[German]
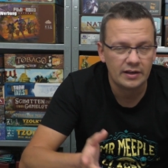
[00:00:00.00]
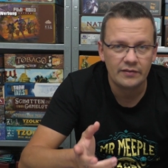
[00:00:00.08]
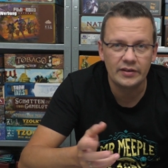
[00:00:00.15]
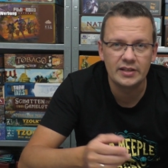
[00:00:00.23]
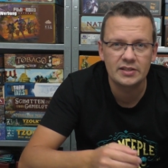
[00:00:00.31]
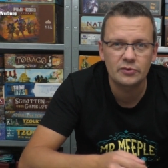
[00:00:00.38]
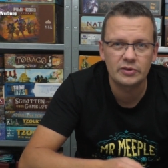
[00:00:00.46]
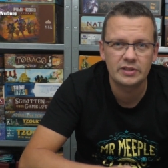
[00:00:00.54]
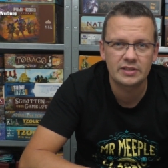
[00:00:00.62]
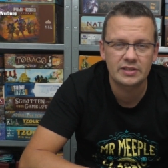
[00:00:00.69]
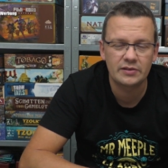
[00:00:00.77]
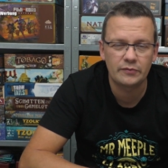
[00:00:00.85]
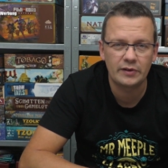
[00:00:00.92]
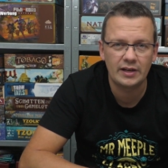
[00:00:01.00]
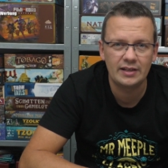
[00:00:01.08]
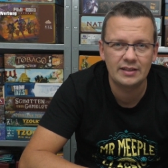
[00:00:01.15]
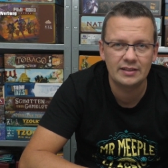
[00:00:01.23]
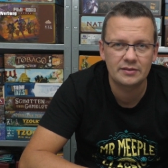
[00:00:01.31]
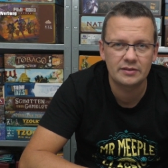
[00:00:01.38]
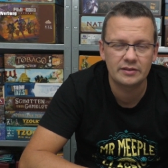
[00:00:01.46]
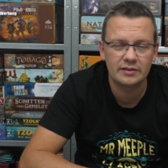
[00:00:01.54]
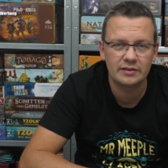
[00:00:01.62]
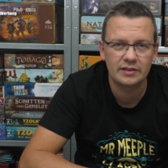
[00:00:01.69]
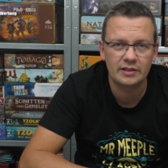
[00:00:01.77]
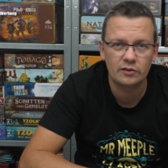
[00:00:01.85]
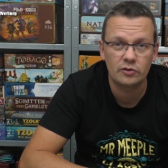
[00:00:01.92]
Wenn es euch jetzt gefallen hat,
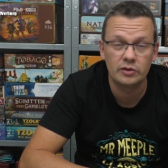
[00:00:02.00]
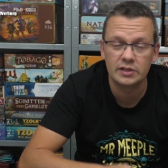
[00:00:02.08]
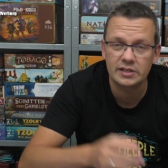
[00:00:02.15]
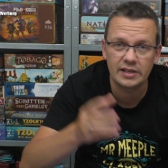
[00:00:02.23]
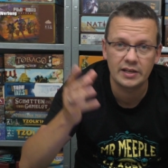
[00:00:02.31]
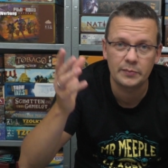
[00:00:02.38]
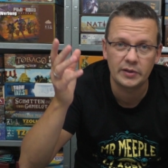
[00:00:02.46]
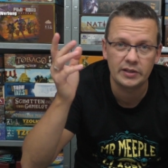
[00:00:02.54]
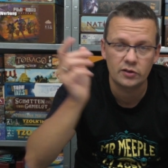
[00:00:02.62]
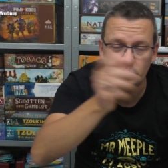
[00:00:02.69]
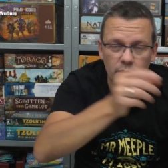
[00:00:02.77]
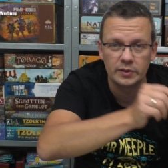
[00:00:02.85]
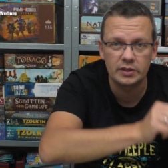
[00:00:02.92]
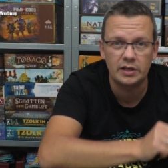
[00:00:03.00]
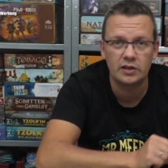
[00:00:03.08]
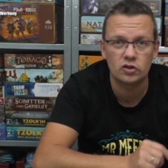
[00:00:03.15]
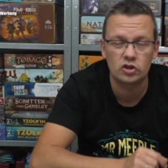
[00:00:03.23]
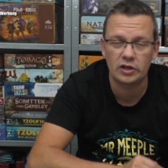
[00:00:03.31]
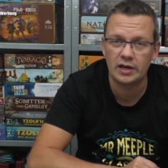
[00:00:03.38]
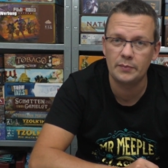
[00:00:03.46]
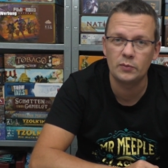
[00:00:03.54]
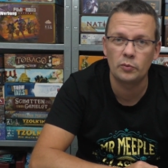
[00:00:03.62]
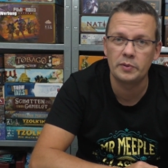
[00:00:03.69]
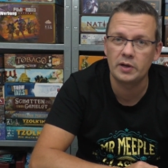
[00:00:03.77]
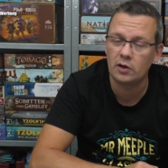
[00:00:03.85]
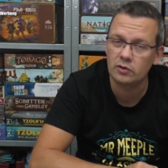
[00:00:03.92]
äh, dann könnt ihr es gerne mal in die Kommentare schreiben,
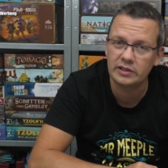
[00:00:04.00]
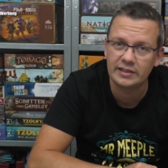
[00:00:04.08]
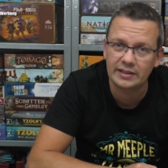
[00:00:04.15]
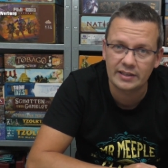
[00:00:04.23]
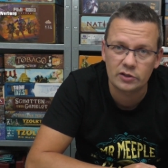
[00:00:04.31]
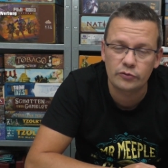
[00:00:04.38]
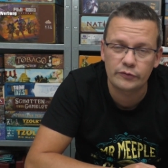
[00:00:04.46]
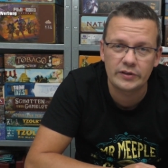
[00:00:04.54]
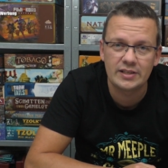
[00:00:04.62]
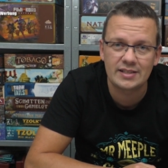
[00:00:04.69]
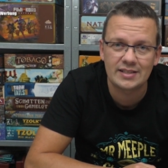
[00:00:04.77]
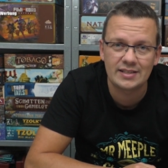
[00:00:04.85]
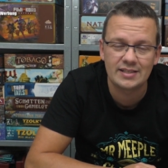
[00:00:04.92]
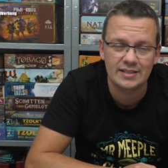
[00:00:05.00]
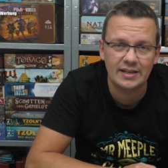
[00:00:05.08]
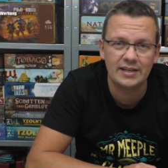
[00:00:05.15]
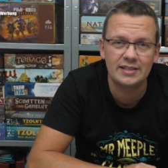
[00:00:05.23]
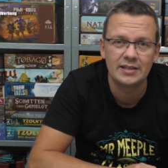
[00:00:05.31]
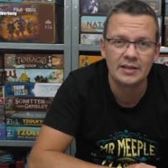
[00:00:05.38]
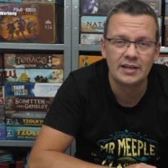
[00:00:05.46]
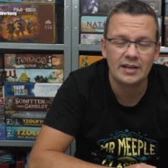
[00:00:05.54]
ob ihr auch Ligretto-Fans dann seid.